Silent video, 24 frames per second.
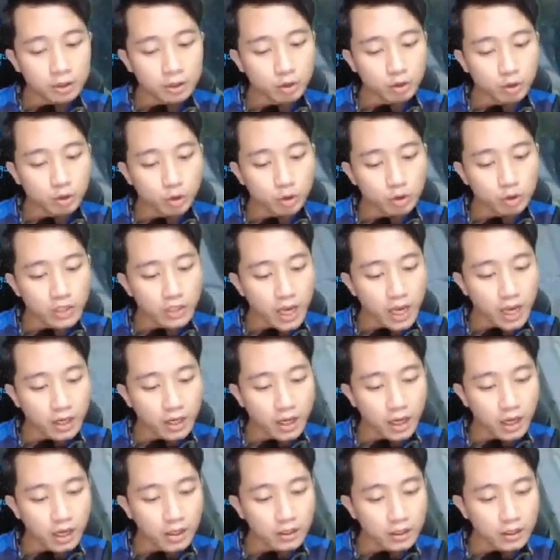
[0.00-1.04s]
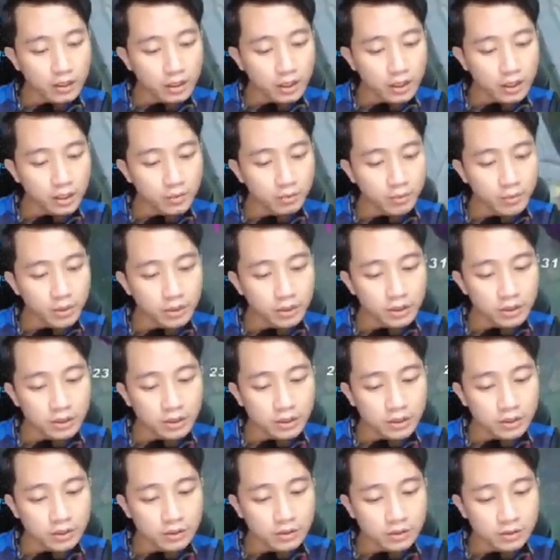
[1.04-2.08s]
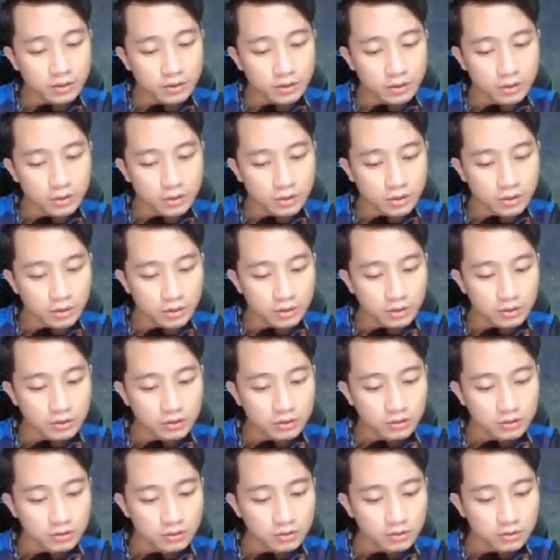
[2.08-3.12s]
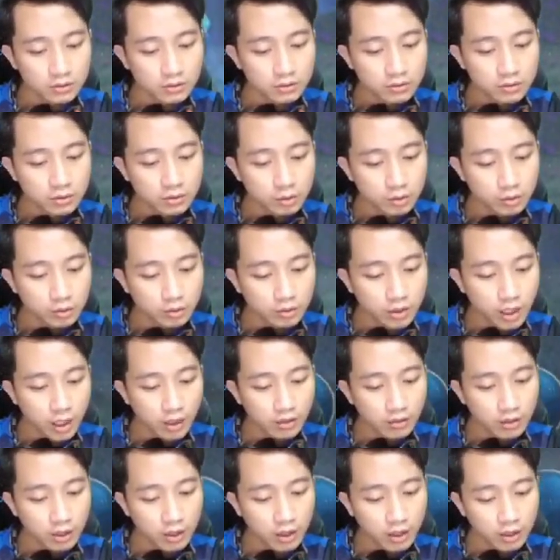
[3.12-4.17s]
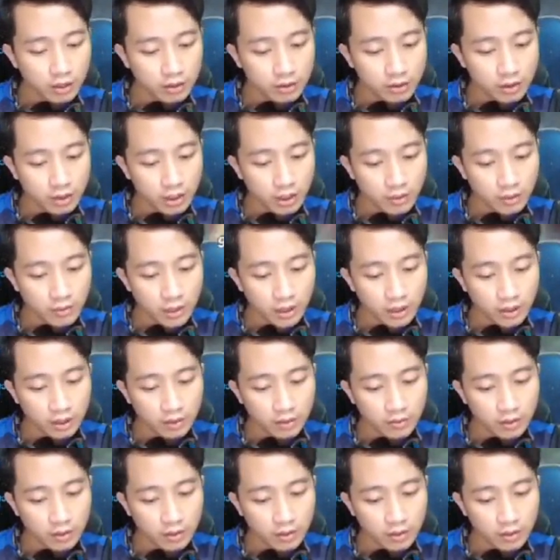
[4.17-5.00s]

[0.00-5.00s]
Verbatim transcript: diarahin bener itu. Suka gue lihat orang main kayak begitu